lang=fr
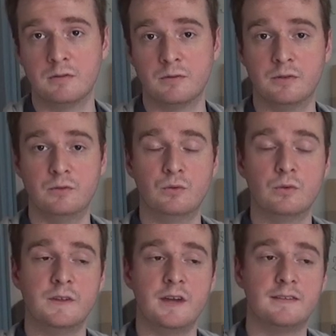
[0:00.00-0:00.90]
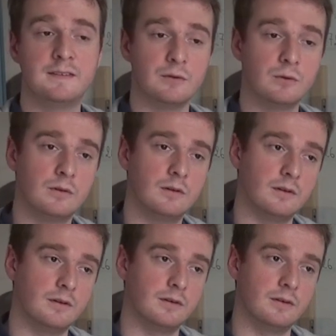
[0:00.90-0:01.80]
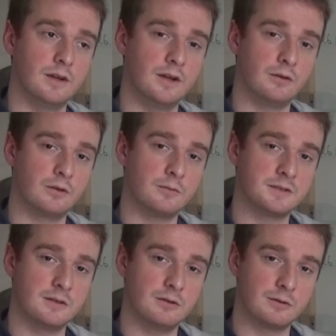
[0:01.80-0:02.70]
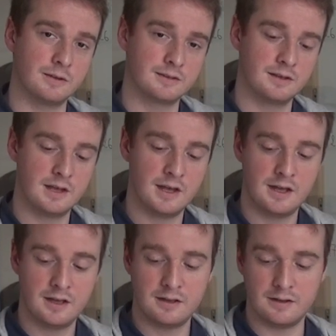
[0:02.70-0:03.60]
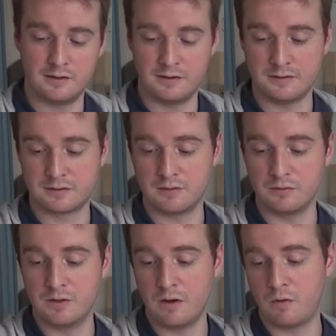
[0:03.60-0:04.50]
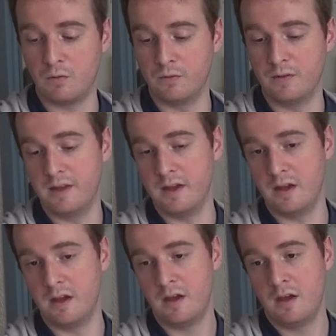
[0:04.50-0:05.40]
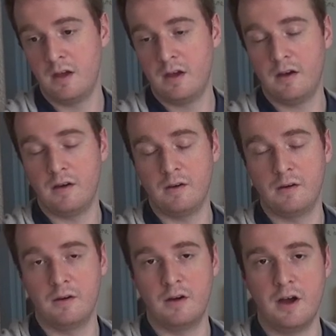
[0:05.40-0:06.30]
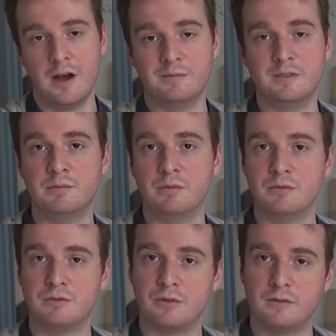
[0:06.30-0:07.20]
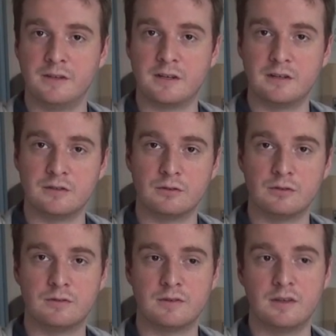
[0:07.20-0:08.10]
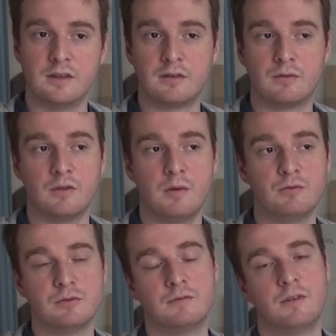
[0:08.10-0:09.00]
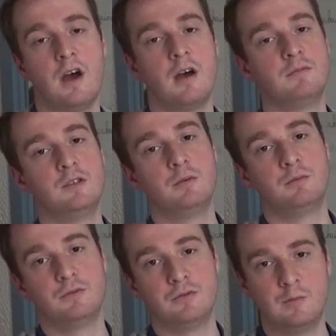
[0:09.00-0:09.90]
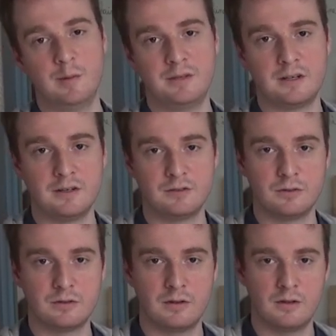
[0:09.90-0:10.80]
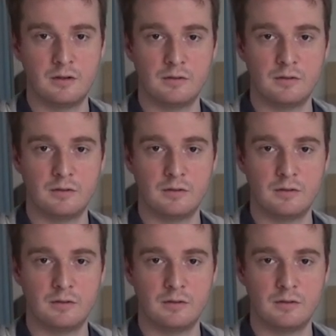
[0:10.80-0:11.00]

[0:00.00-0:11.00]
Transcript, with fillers: nous, on est ATO à l'aéroclub sadie euh, ce qui veut dire qu'on est un petit peu plus surveillé que les autres et qu'on a besoin de faire un petit peu plus de papier que les autres.